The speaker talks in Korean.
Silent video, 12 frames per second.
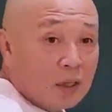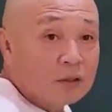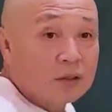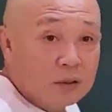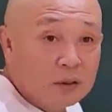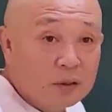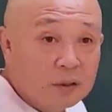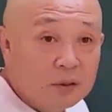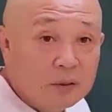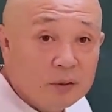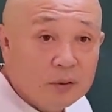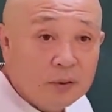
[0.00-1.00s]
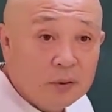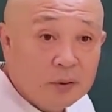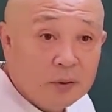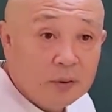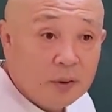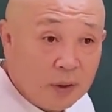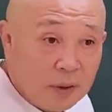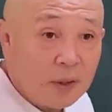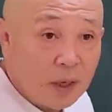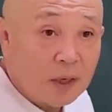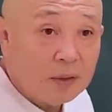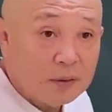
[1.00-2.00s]
같이 해
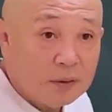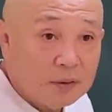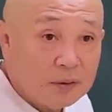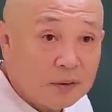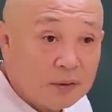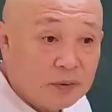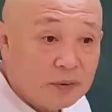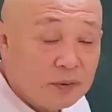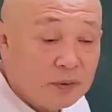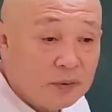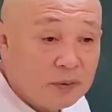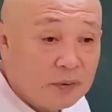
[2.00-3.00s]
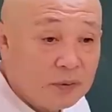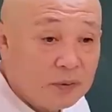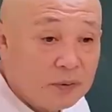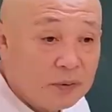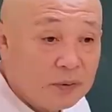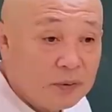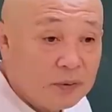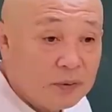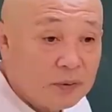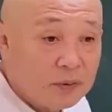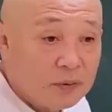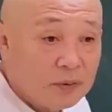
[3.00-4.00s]
나가는 거지.
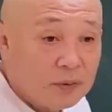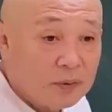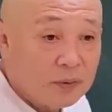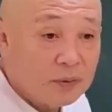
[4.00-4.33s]
그런 거예요.